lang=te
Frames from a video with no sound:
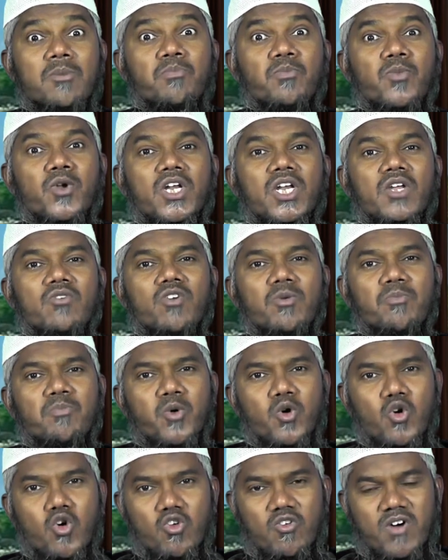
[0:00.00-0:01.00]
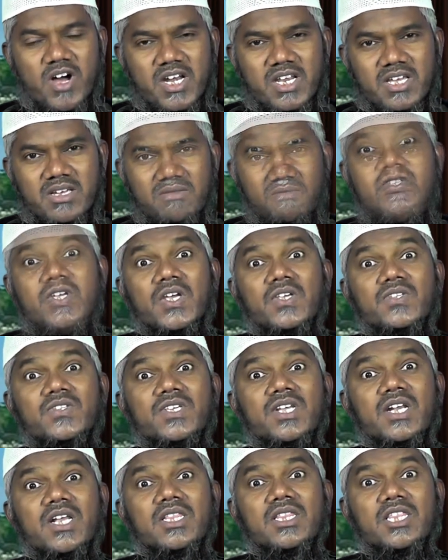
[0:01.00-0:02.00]
తప్పుల్ని ఒప్పుకోవాలి
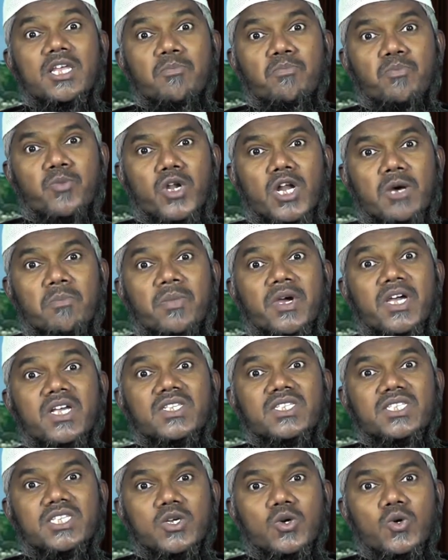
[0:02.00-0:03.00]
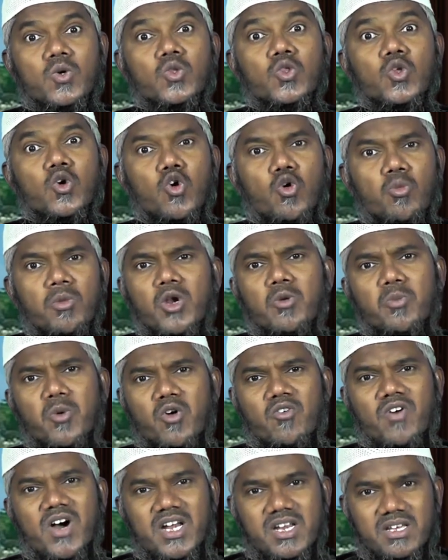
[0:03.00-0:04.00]
చేసిన తప్పులపై సిగ్గుతో
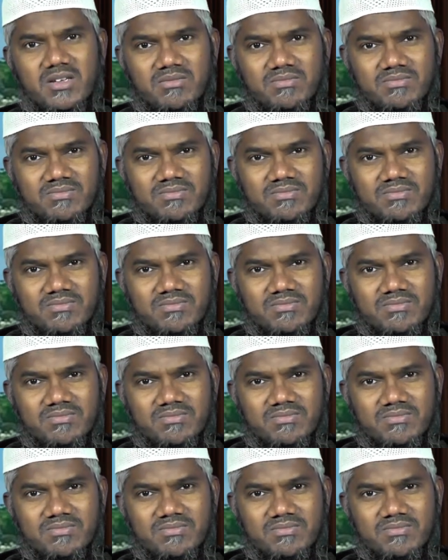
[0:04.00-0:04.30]
కుమిలిపోవాలి